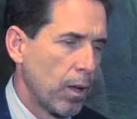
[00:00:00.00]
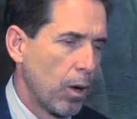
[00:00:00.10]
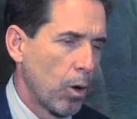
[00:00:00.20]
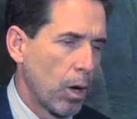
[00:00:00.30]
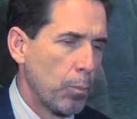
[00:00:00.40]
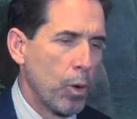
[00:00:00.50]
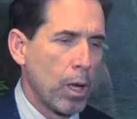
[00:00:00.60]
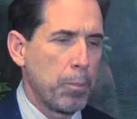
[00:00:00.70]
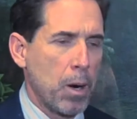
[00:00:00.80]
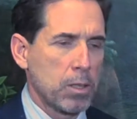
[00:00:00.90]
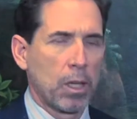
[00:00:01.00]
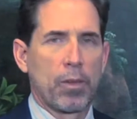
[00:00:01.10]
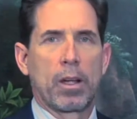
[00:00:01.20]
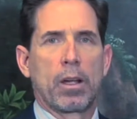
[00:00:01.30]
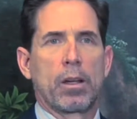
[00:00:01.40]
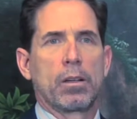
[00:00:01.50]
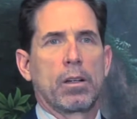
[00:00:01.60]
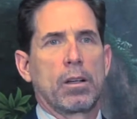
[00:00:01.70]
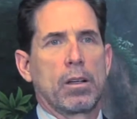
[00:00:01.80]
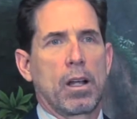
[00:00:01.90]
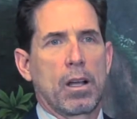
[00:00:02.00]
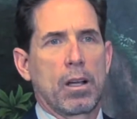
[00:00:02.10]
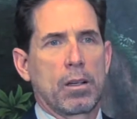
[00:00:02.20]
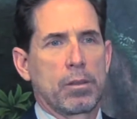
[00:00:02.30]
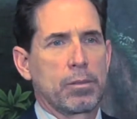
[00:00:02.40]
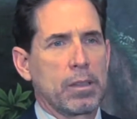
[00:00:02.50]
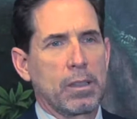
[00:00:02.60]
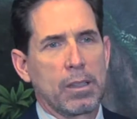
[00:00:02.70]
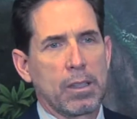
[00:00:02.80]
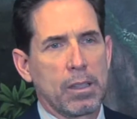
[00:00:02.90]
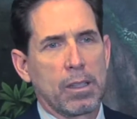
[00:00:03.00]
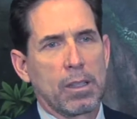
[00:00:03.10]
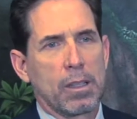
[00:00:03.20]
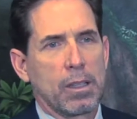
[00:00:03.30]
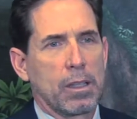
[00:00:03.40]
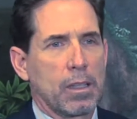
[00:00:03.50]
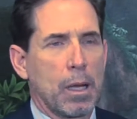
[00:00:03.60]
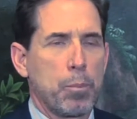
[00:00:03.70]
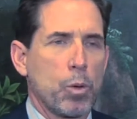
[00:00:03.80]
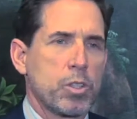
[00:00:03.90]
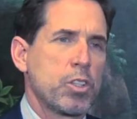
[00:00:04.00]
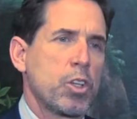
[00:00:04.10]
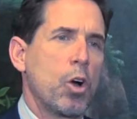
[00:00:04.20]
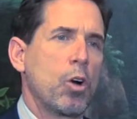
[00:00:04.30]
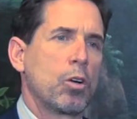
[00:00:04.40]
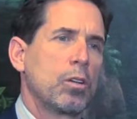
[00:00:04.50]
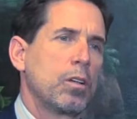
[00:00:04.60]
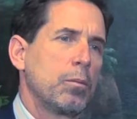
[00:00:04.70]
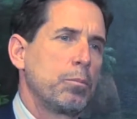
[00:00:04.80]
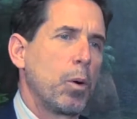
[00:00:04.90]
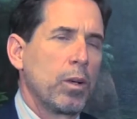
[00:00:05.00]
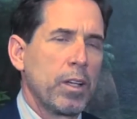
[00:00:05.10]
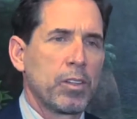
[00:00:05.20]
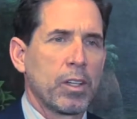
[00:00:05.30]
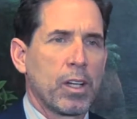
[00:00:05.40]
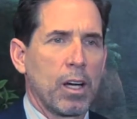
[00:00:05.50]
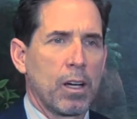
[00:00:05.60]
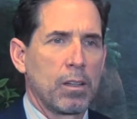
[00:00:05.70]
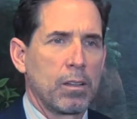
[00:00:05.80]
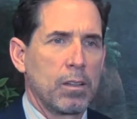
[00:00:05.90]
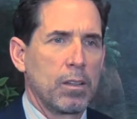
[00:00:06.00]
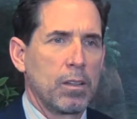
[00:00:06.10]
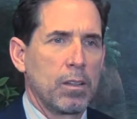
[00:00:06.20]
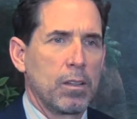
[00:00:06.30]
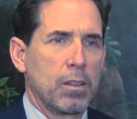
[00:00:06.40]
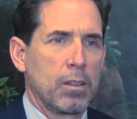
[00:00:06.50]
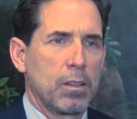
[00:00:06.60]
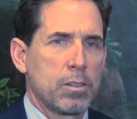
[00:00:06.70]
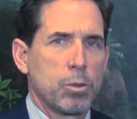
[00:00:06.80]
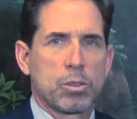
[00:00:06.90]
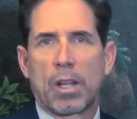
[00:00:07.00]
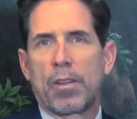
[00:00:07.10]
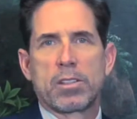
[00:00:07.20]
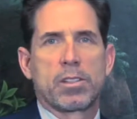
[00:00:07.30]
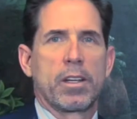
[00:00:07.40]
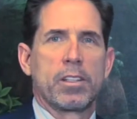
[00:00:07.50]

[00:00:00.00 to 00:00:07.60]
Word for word: Ahora, muy aparte de la la posición política, si usted es de